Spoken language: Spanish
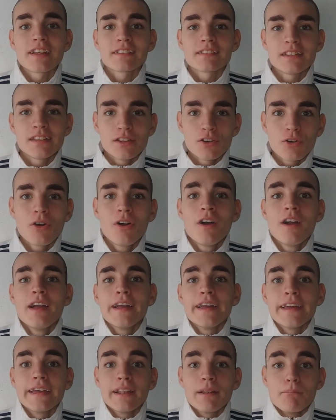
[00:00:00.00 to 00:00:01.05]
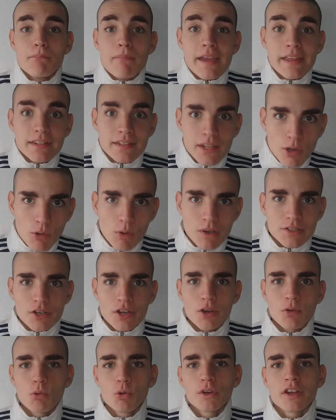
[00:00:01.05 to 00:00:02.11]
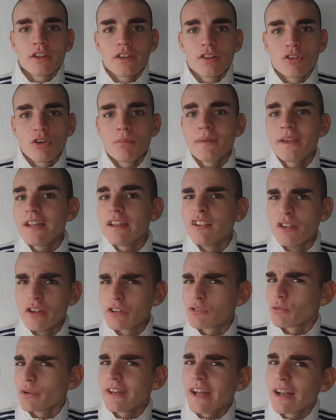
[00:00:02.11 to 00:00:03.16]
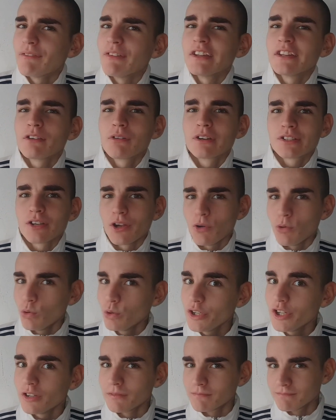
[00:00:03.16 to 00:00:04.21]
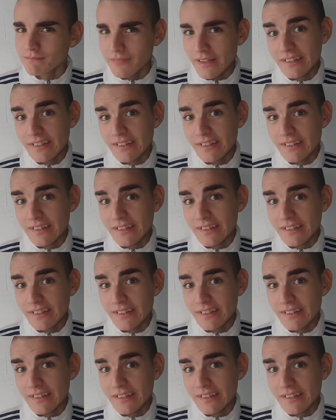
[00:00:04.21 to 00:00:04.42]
nacido el 24 de junio del 2000. ¿Le suena el 24 de junio?